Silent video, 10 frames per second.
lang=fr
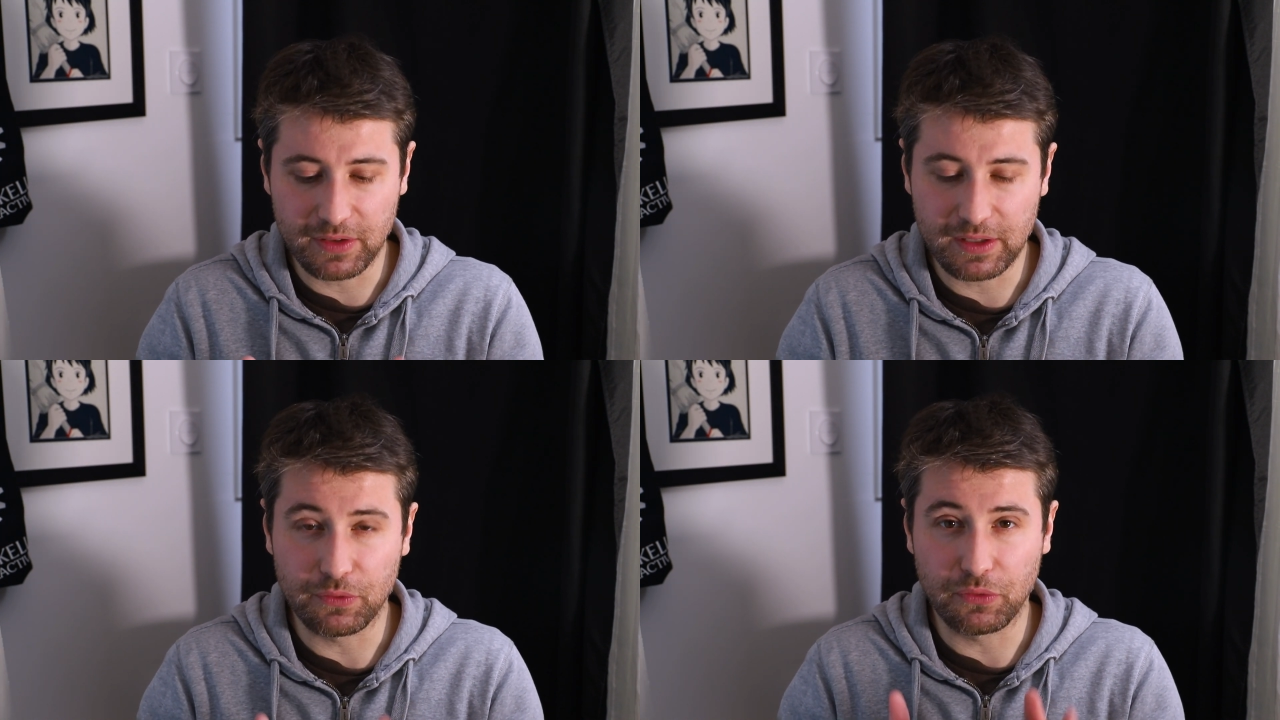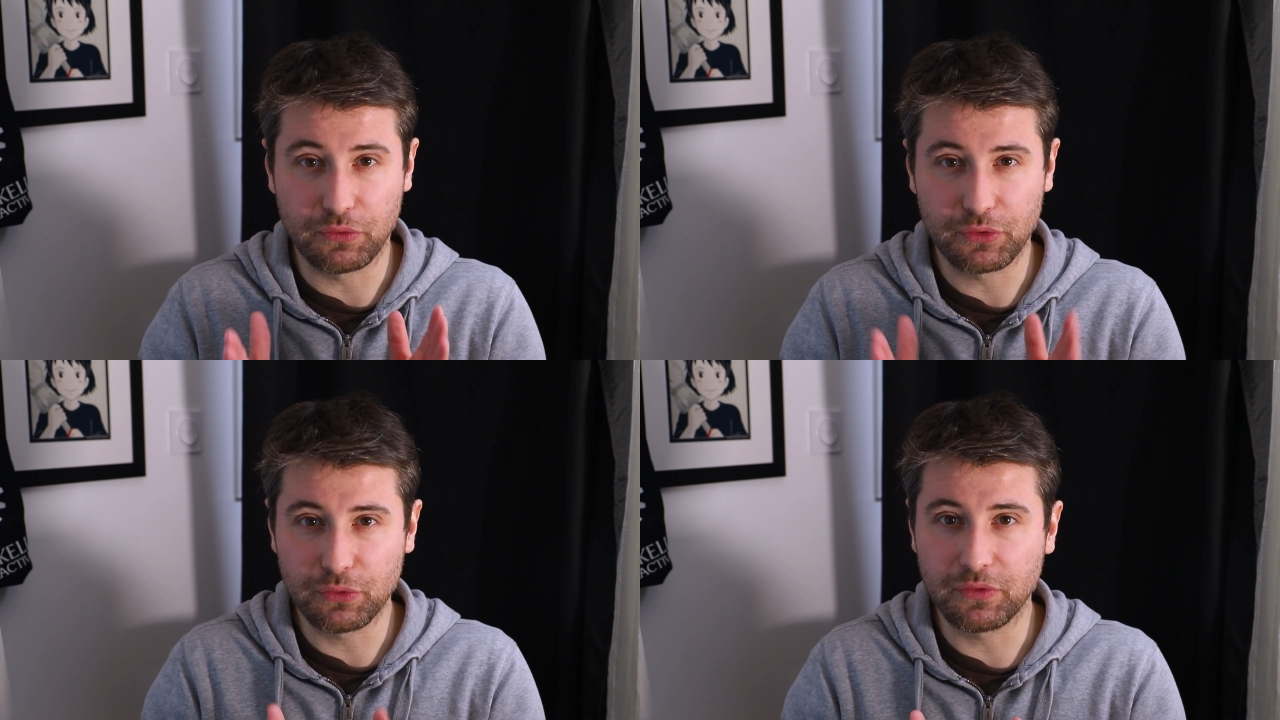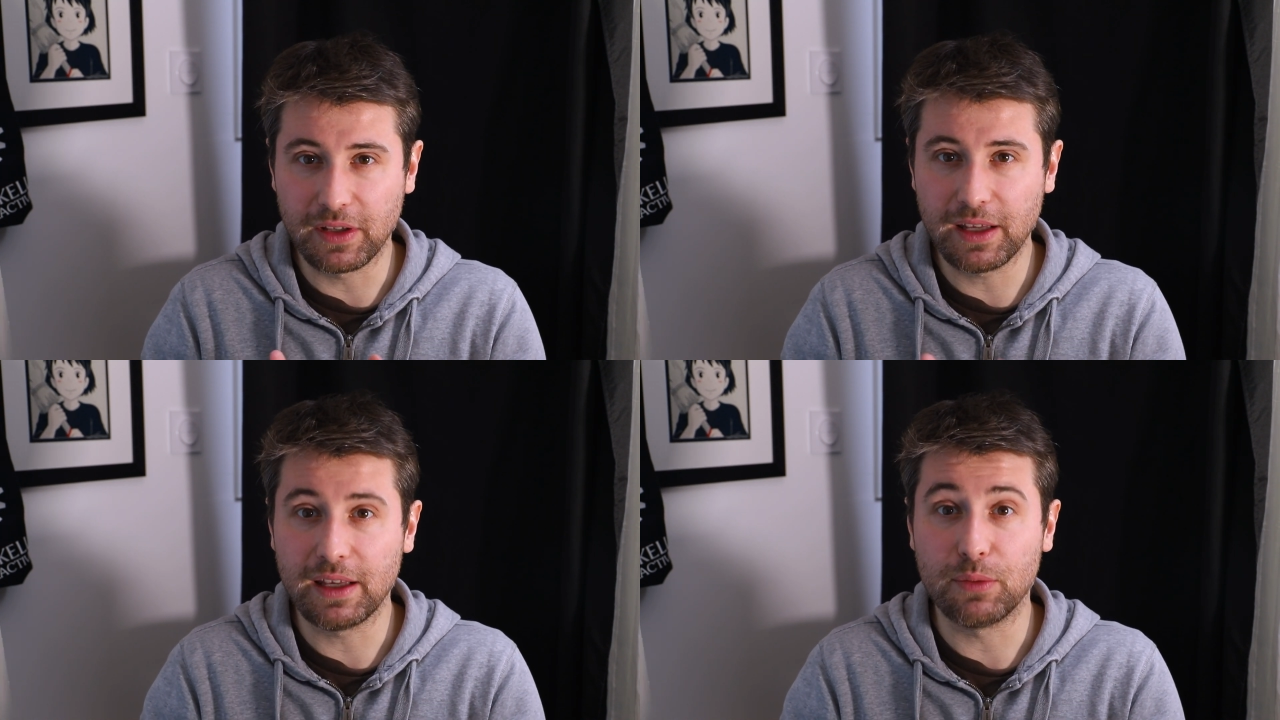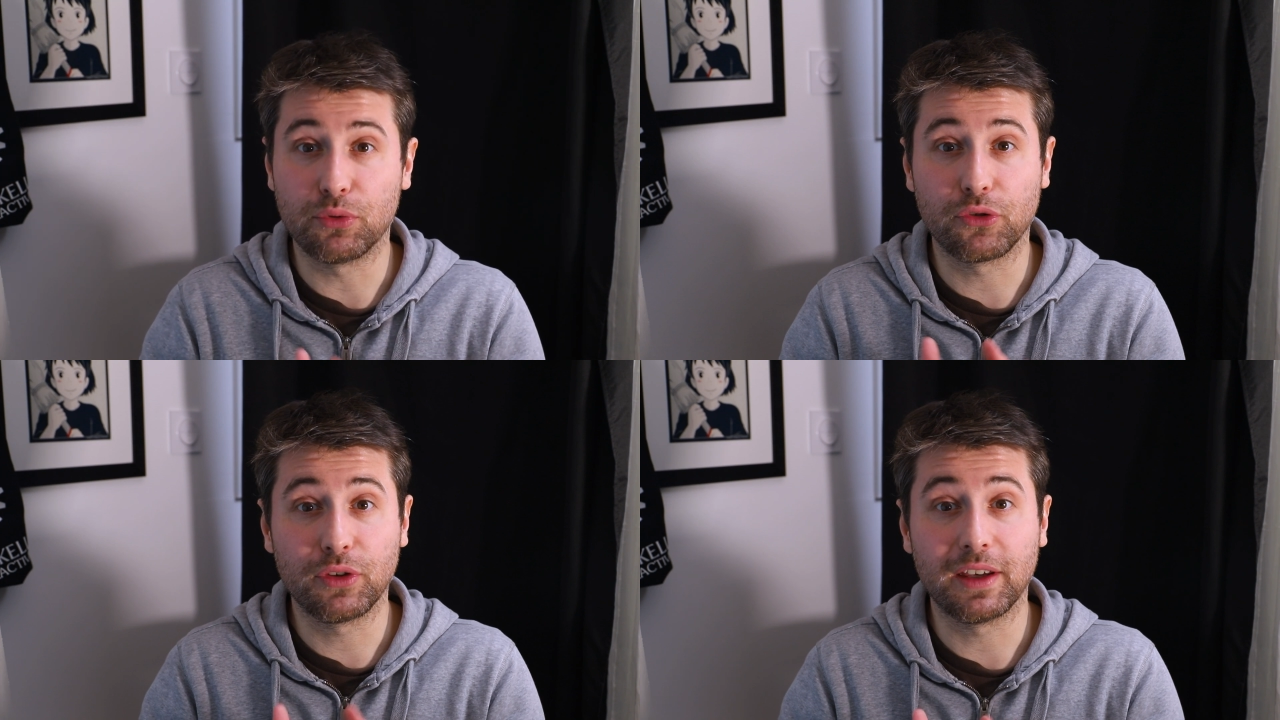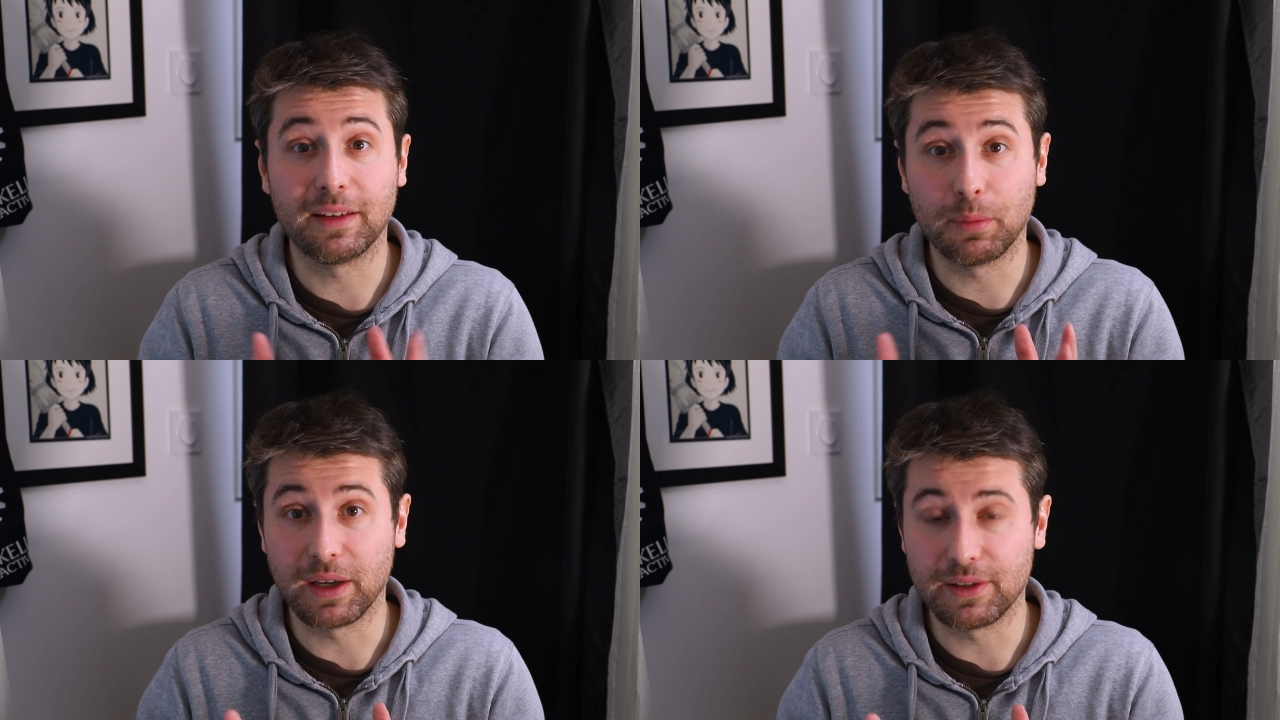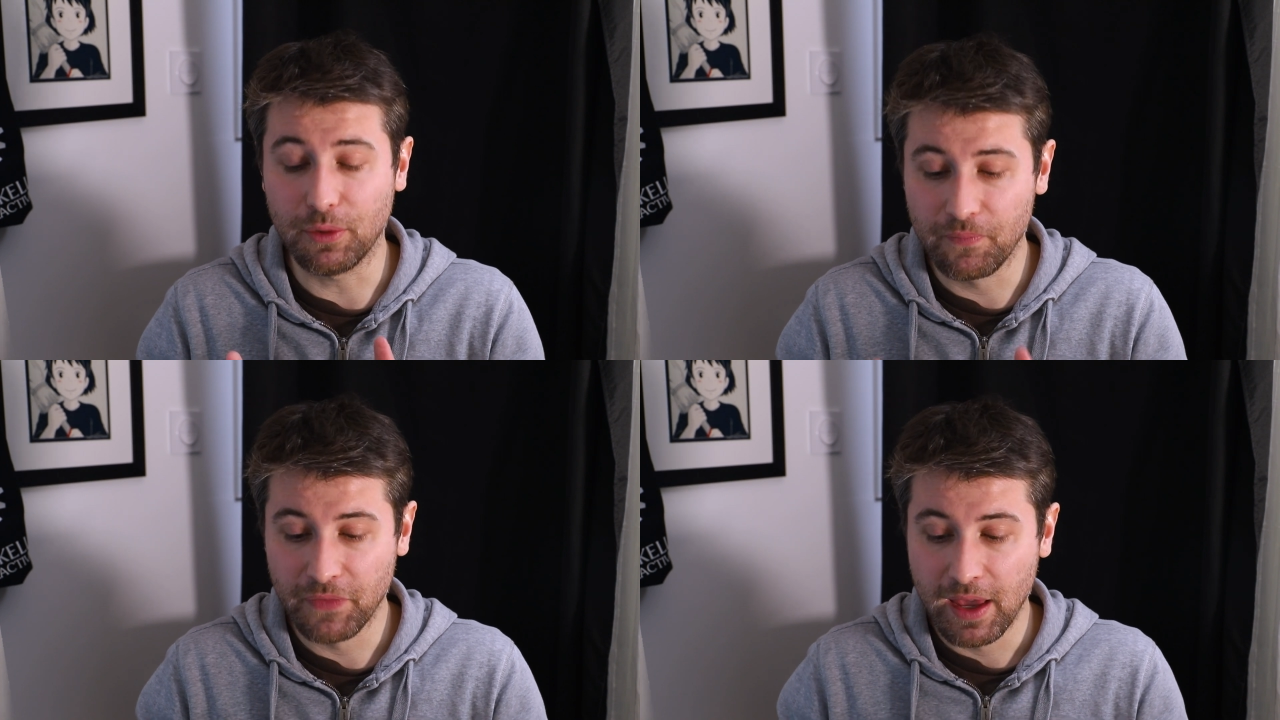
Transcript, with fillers: si vous vous souvenez, et pour ceux qui étaient présents.